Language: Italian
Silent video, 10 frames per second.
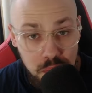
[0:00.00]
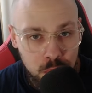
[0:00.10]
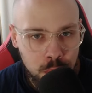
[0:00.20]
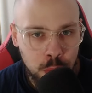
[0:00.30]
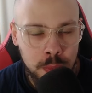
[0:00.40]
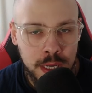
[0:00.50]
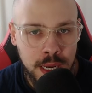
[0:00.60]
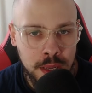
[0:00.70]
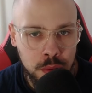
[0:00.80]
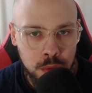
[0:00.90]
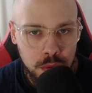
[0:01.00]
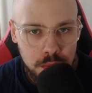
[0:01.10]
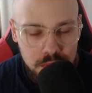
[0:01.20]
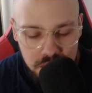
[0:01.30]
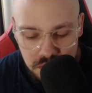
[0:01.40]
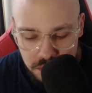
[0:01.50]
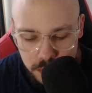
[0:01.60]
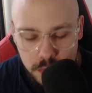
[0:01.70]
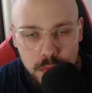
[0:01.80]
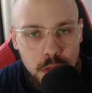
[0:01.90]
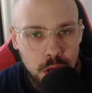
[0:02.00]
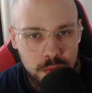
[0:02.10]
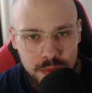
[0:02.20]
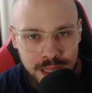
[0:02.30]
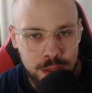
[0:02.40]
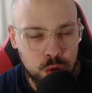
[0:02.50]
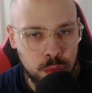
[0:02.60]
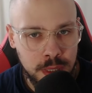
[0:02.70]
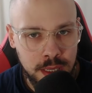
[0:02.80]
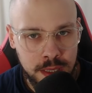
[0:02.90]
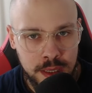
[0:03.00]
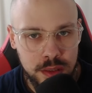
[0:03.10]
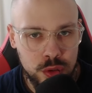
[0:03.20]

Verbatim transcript: pubblicato tanto per,